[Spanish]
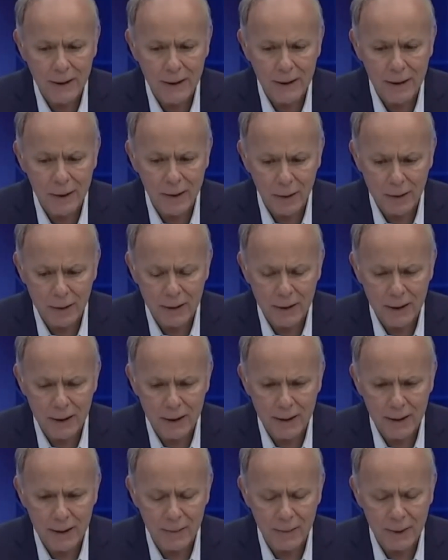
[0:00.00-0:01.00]
eh, yo
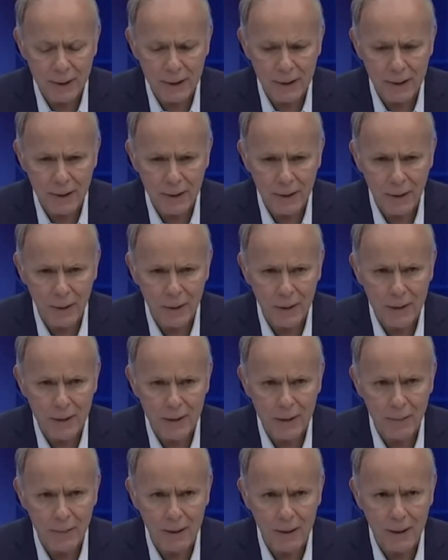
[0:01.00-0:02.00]
estaré transmitiendo
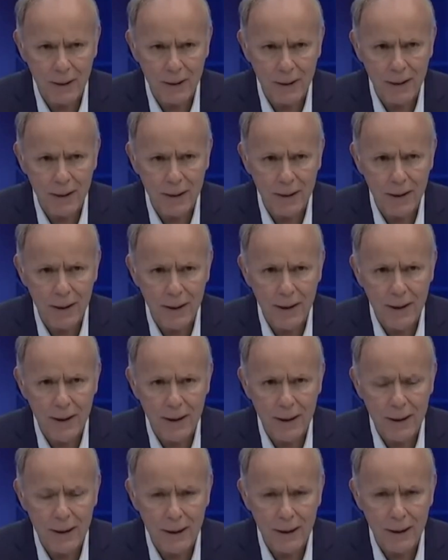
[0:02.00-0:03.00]
desde Madrid
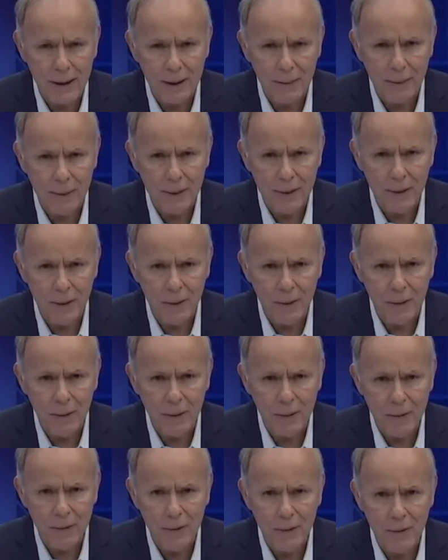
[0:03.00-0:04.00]
y
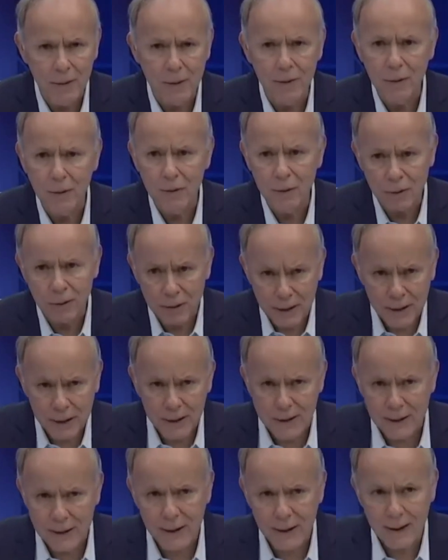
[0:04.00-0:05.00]
repito, yo
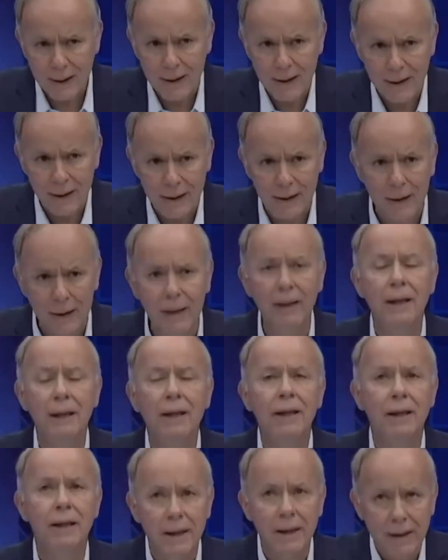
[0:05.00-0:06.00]
sin esta gente
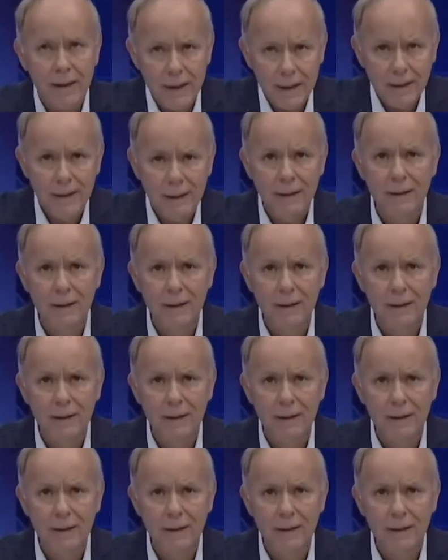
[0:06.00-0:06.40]
y